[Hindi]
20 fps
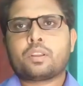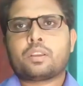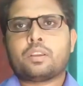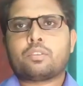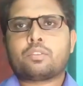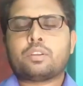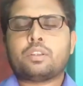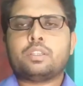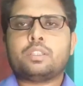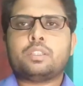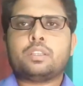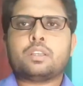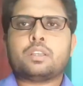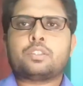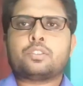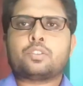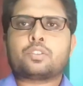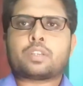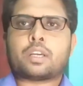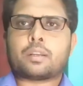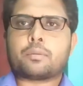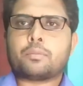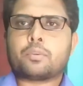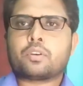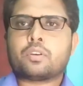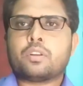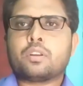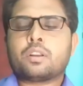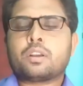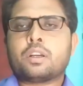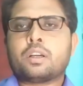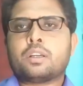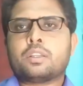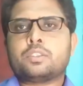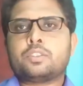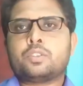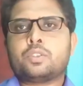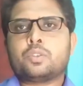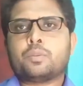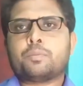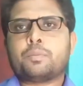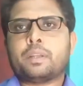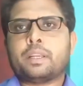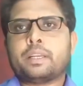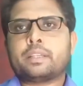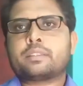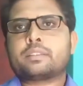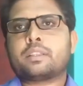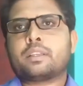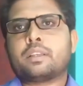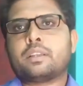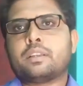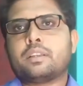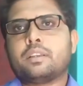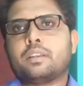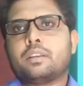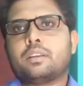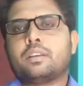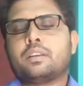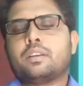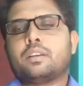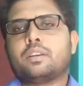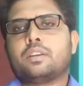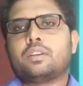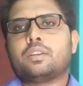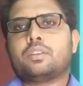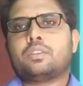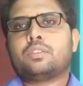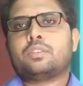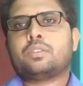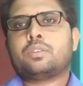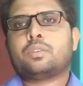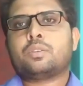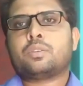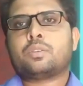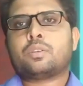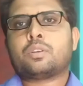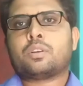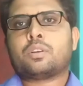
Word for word: क्योंकि जो थर्मोकोल का जो प्लेट्स है जो